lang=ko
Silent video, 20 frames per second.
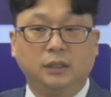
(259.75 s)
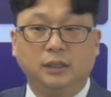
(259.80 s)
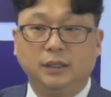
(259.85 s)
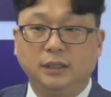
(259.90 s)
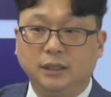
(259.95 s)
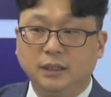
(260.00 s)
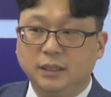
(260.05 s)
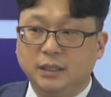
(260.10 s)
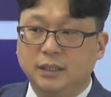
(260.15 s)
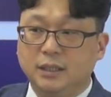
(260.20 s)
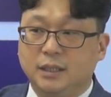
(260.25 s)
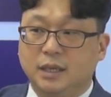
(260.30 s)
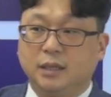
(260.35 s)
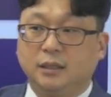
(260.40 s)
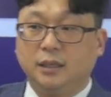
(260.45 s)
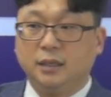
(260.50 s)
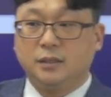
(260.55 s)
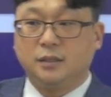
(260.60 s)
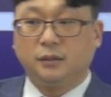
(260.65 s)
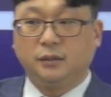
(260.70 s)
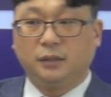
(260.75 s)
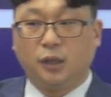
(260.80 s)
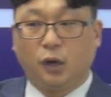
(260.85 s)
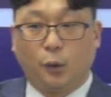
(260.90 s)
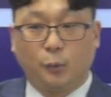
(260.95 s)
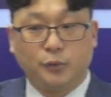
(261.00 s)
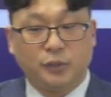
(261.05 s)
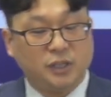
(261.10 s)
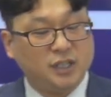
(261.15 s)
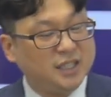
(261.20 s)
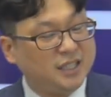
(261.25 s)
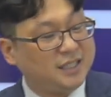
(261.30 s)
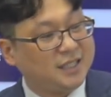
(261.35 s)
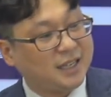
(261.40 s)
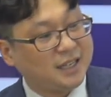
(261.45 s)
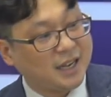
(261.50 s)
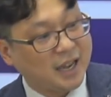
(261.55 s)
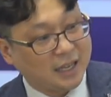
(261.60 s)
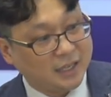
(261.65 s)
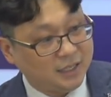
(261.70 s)
이 시장이 절대 없어질
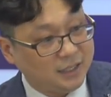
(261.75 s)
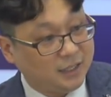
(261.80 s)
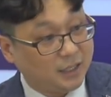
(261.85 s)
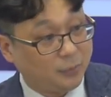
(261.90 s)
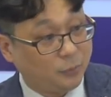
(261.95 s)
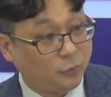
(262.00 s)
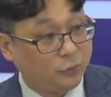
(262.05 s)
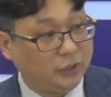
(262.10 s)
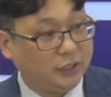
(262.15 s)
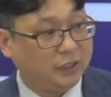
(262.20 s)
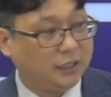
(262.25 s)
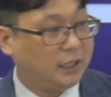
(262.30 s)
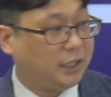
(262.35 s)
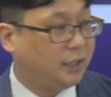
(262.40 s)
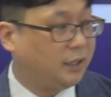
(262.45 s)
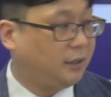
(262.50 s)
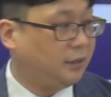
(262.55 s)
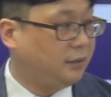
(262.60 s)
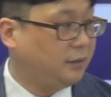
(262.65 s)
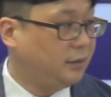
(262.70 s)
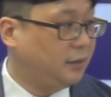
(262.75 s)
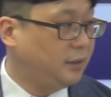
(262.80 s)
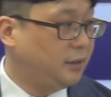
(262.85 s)
시장이 아니다 보니까